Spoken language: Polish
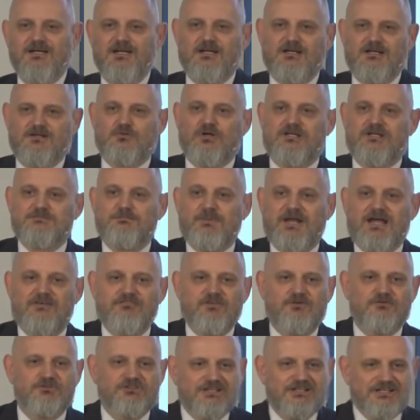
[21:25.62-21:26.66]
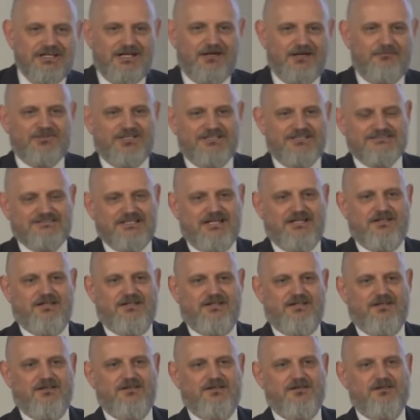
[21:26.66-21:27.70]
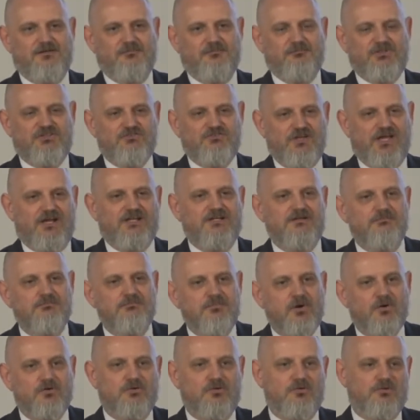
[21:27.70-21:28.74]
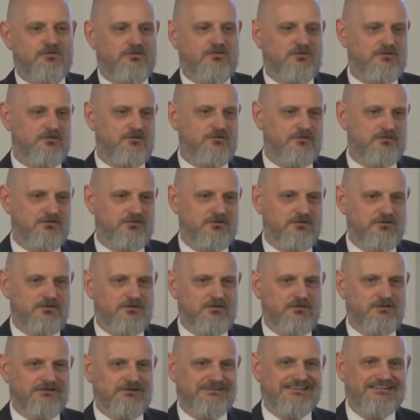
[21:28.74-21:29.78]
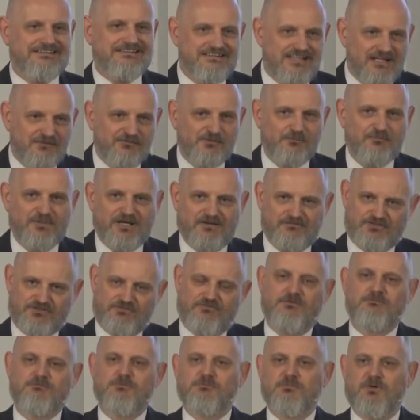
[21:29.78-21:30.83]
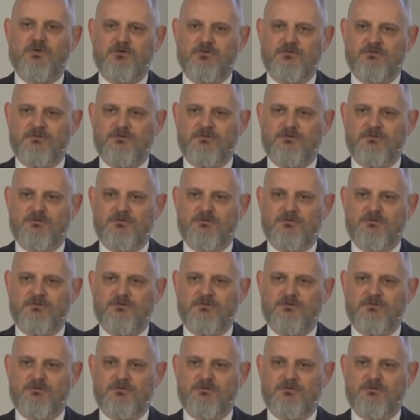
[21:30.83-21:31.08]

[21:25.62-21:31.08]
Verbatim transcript: które sprawią, że ja przestanę być wierny Bogu, jedynemu prawdziwemu Bogu.